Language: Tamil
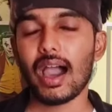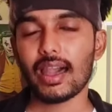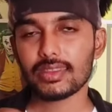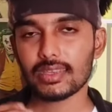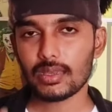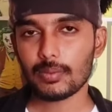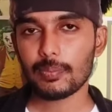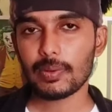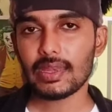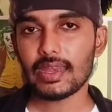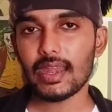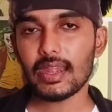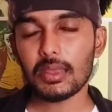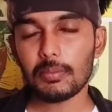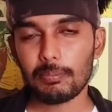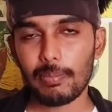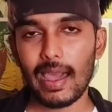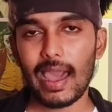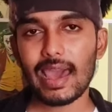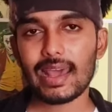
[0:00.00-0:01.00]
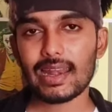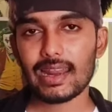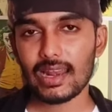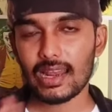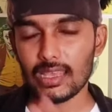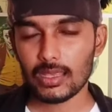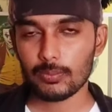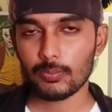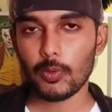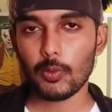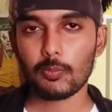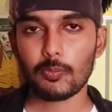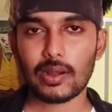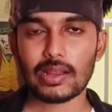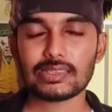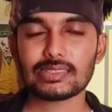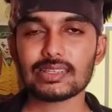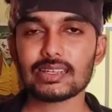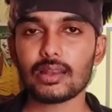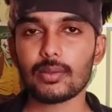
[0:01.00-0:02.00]
அதுக்கு பின்னாடி பேரலாக இப்போ
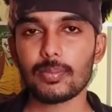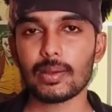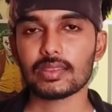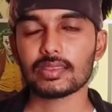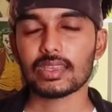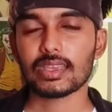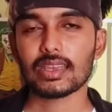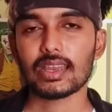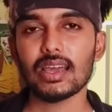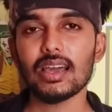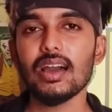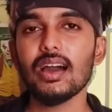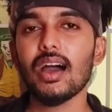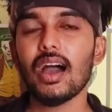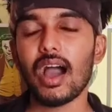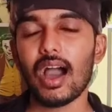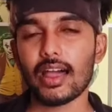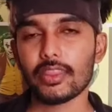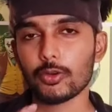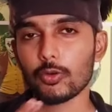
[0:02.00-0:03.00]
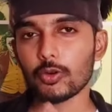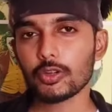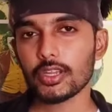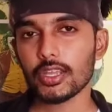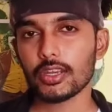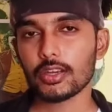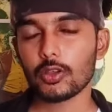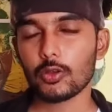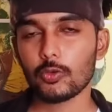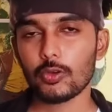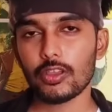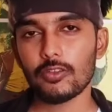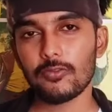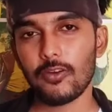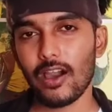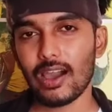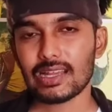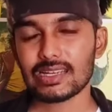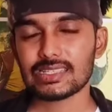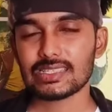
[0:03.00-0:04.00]
ப்ரெசென்ட்டில் பார்த்தீங்கன்னா அதை ஒட்டி இருக்கக்கூடிய
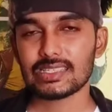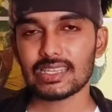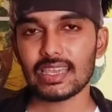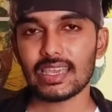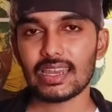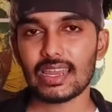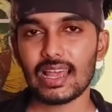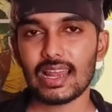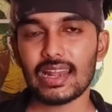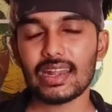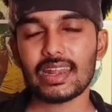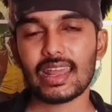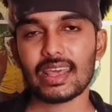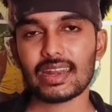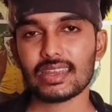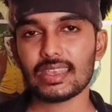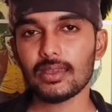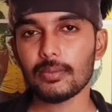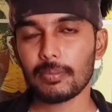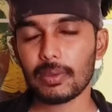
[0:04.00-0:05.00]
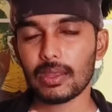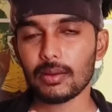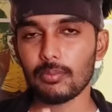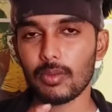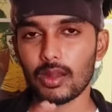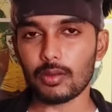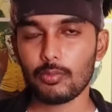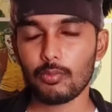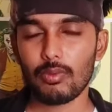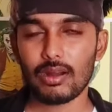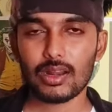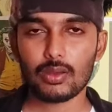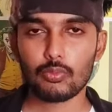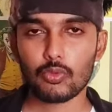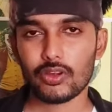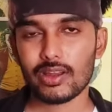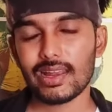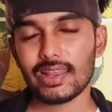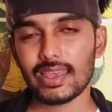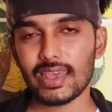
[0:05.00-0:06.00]
ஃபாரஸ்ட் ஏரியாவில் நிறைய பேர் மர்மமான
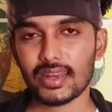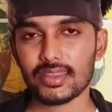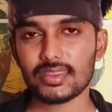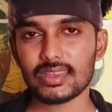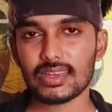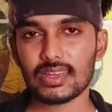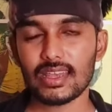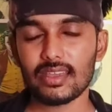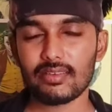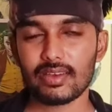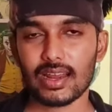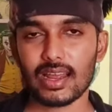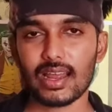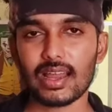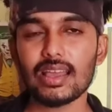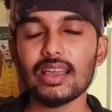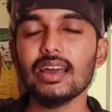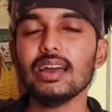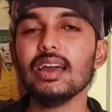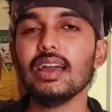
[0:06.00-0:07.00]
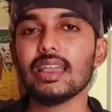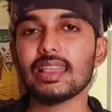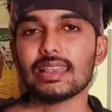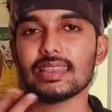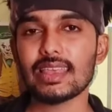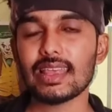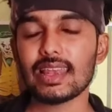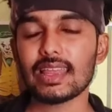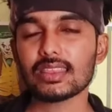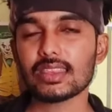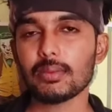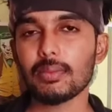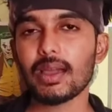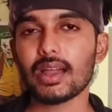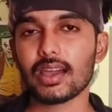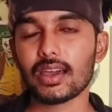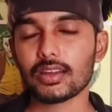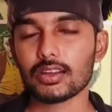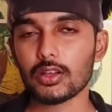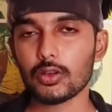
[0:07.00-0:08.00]
முறையில் இறந்துக்கிட்டே வராங்க இது எல்லாத்தையுமே
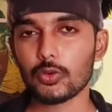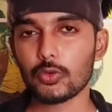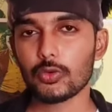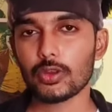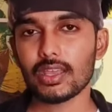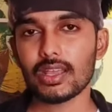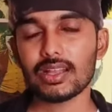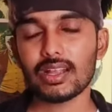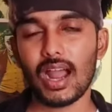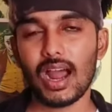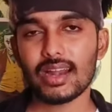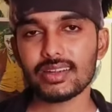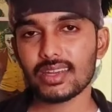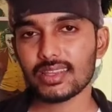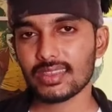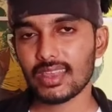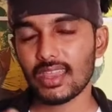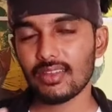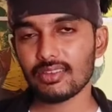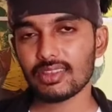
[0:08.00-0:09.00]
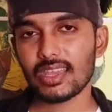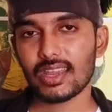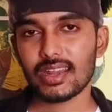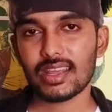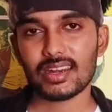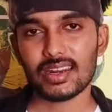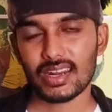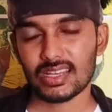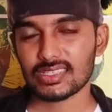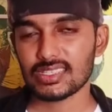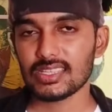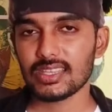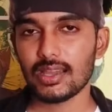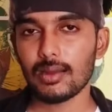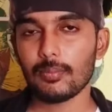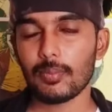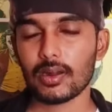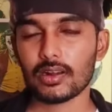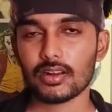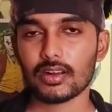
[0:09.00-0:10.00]
அங்கே இருக்கக்கூடிய காட்டு தேவதையான ரட்சி
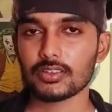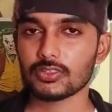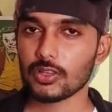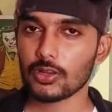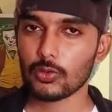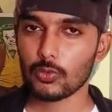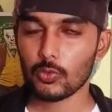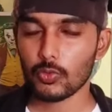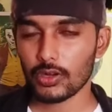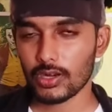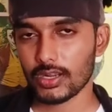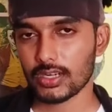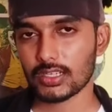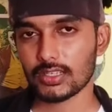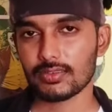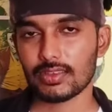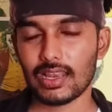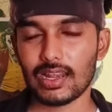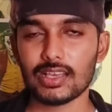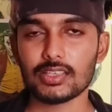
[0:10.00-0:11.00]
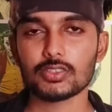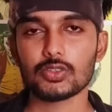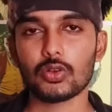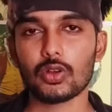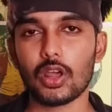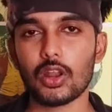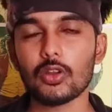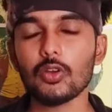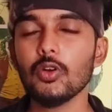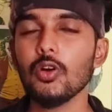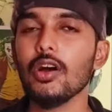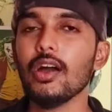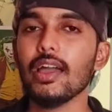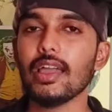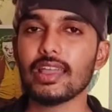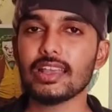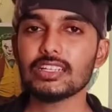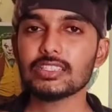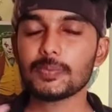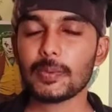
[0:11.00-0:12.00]
தான் பண்ணுறான்னு சொல்லி ஊரில் இருக்கவங்க எல்லாம் சொன்னாலும்
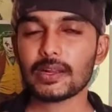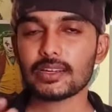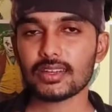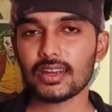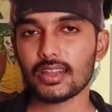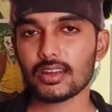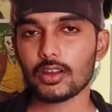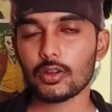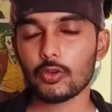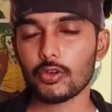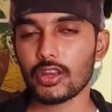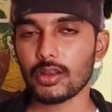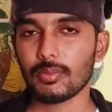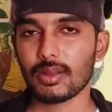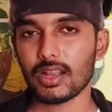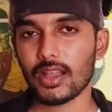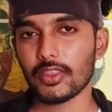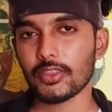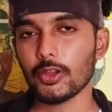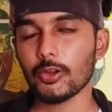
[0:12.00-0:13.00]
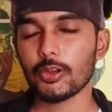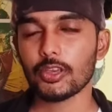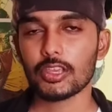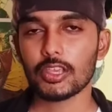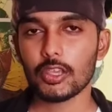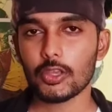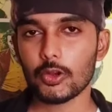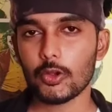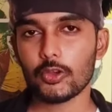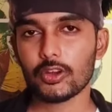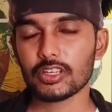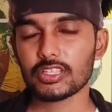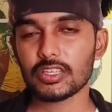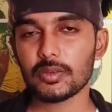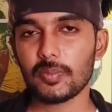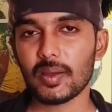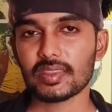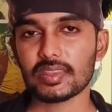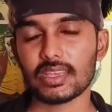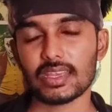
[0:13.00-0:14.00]
இன்ஸ்பெக்டராக இருக்கக்கூடிய நம்ம கதையோட ஹீரோ
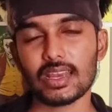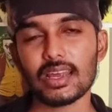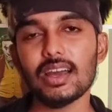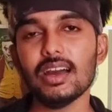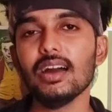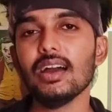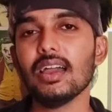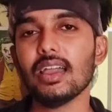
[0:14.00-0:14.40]
ரிஷி பார்த்தீங்கன்னா